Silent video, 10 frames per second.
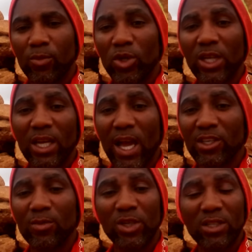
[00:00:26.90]
Pode
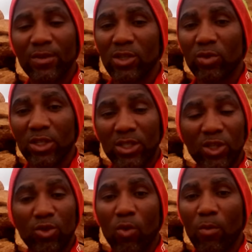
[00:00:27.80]
relaxar, mas às vezes nunca se
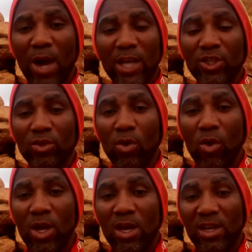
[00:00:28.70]
deixou com baixo,
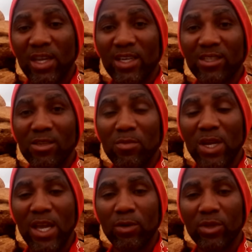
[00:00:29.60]
não. Nem que
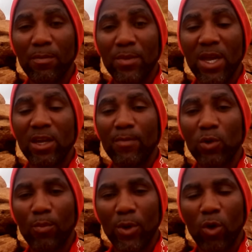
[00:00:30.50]
simulei, não tá bem,
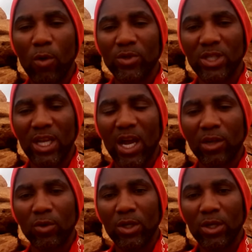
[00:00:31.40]
depois não pagou o
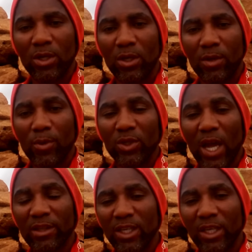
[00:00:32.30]
salário.
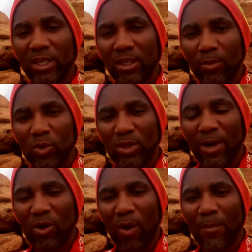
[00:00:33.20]
Importante acredita, mas não
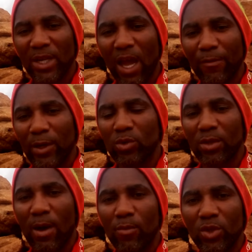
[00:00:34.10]
sabe a Copa da África, não
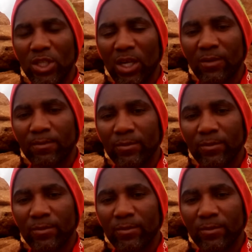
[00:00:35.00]
sabe a Mundial.